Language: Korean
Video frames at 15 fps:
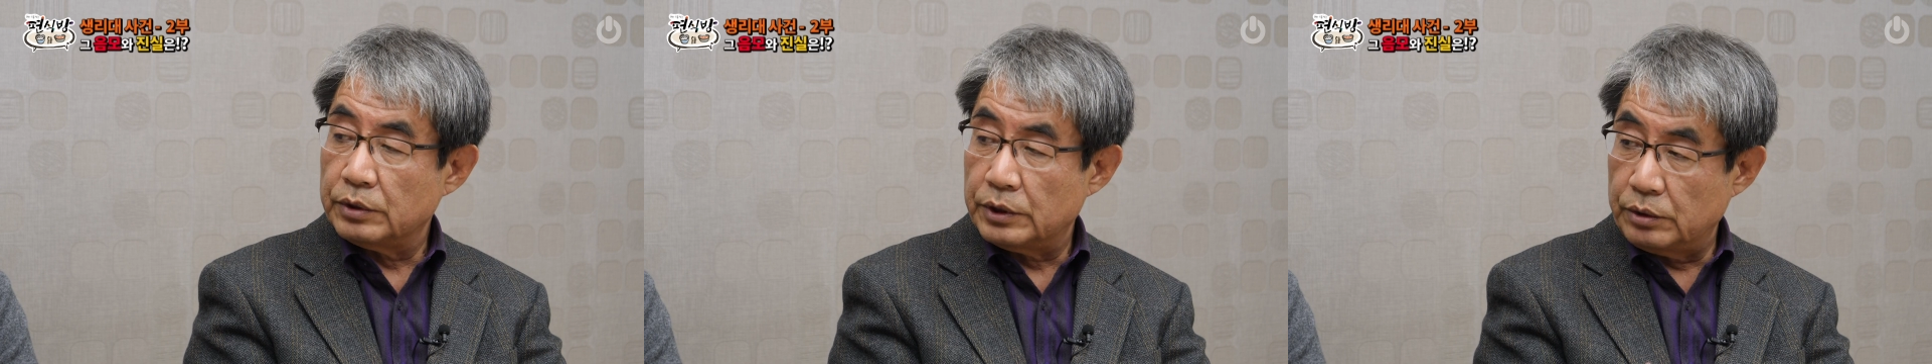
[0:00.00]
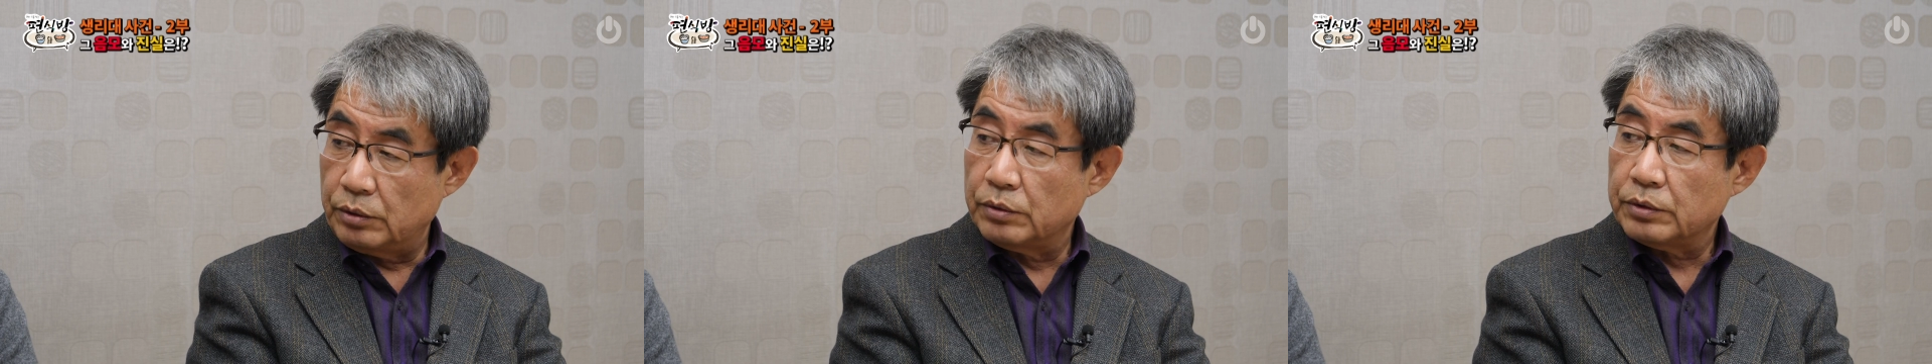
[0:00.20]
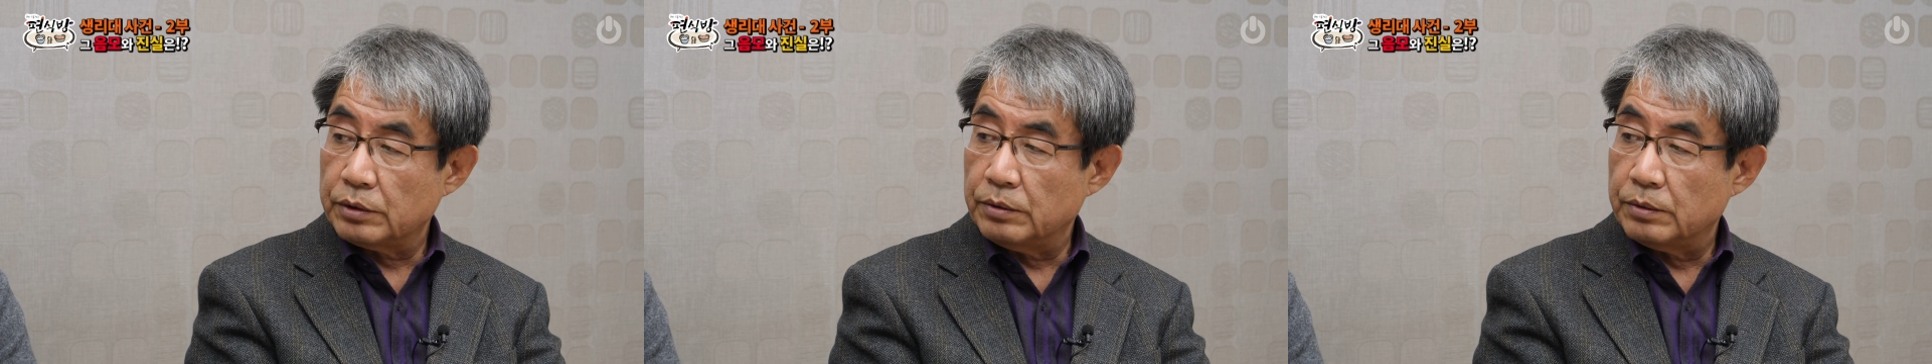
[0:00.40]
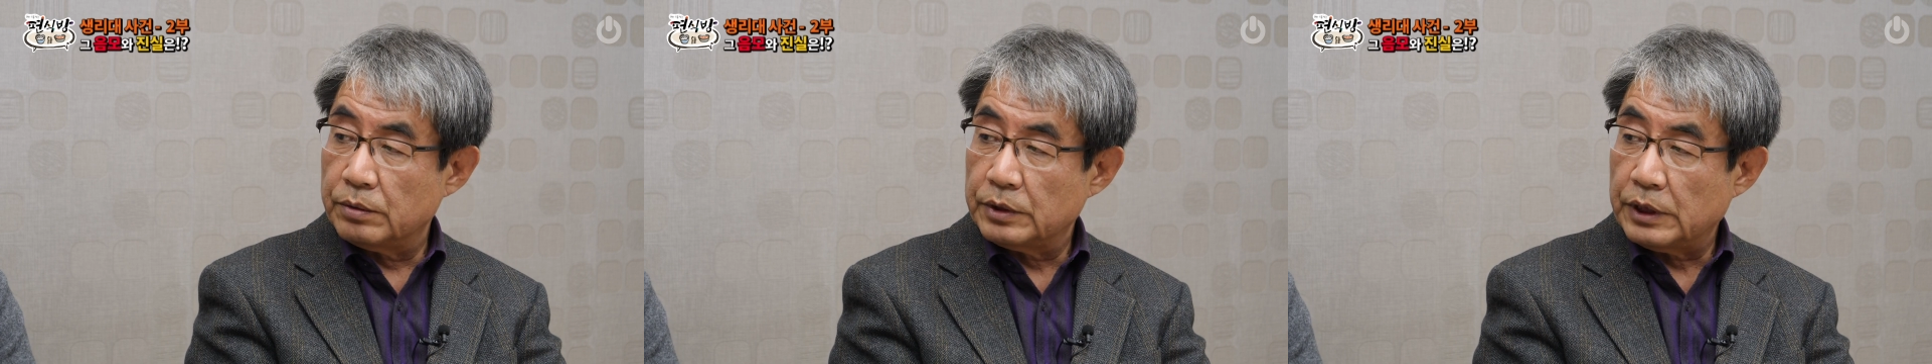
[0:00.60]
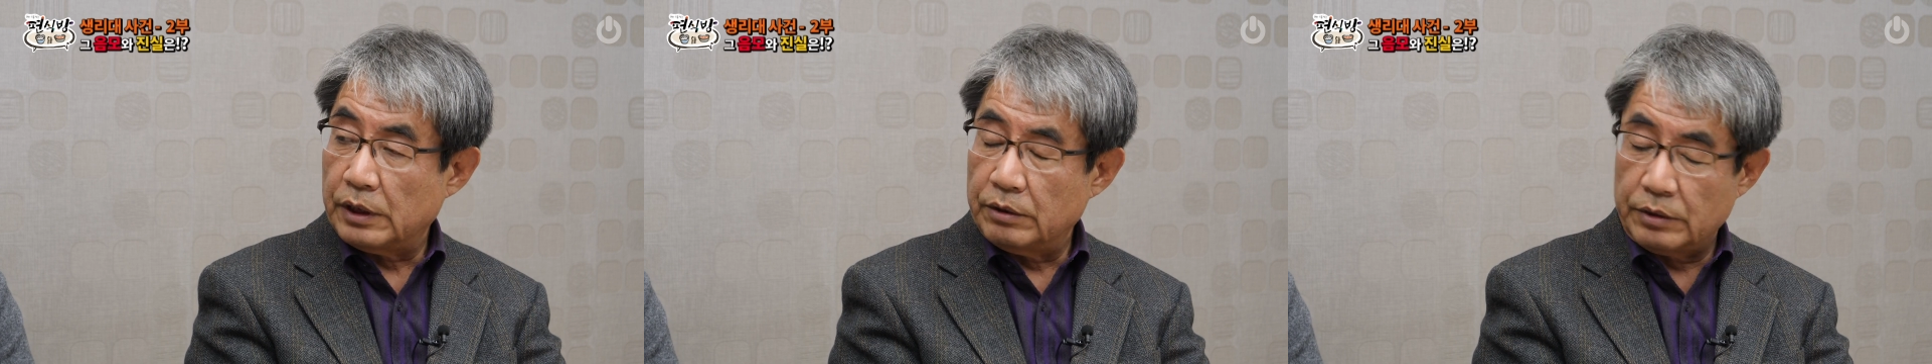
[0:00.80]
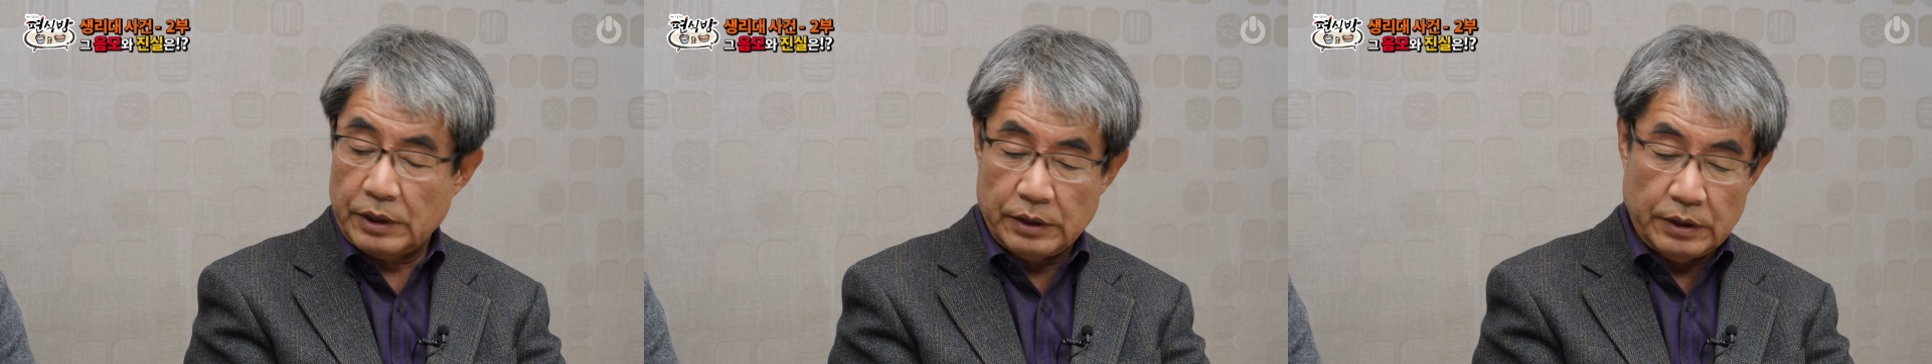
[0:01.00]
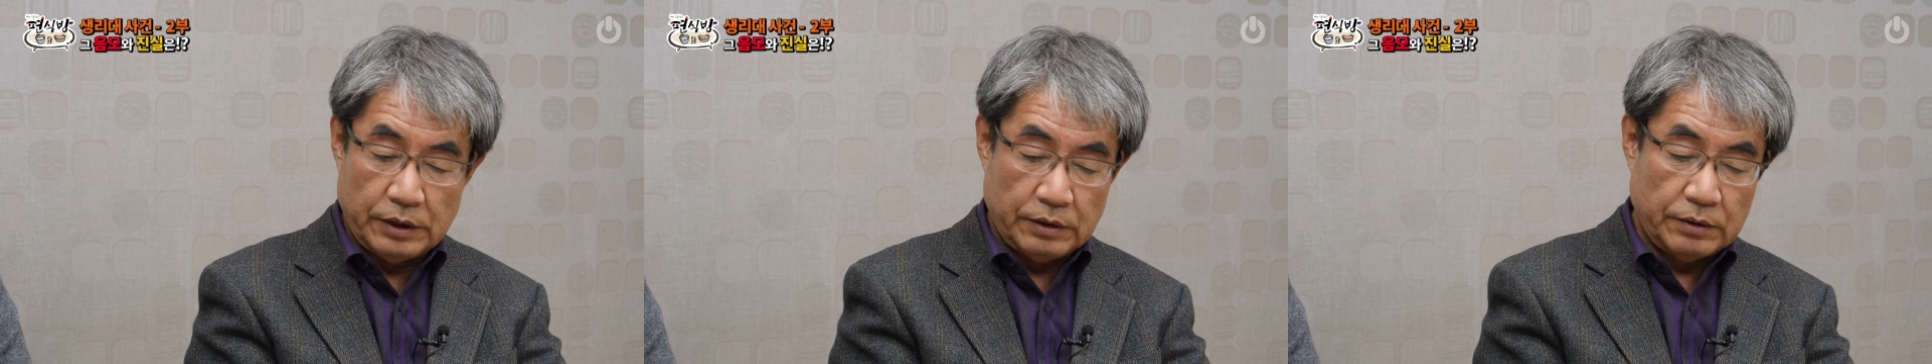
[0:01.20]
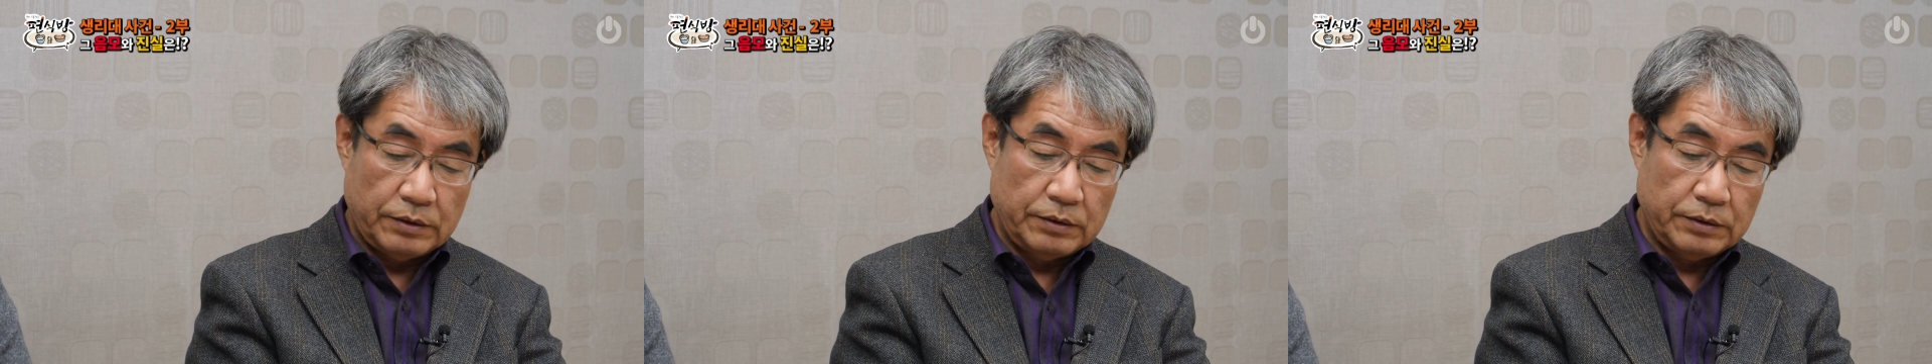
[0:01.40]
지속적으로 사용해야
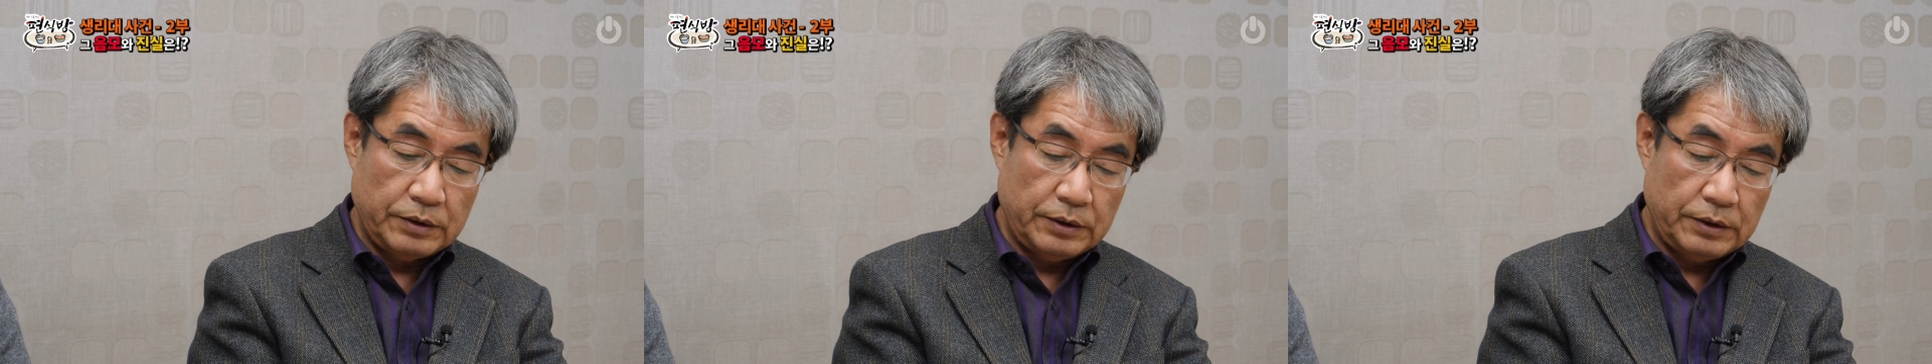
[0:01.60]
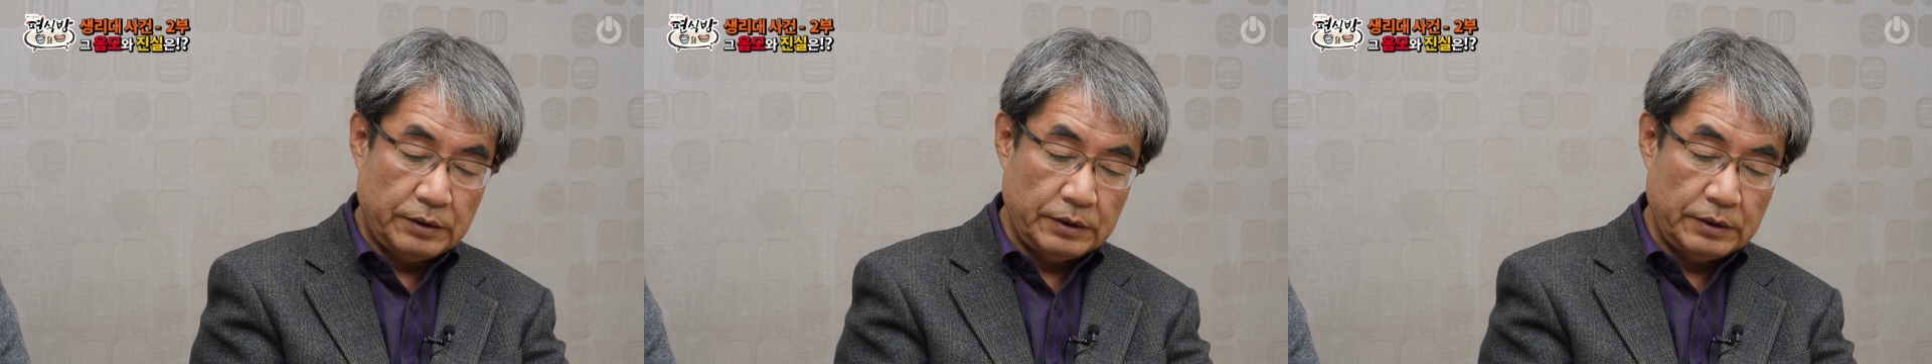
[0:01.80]
되는 거거든요.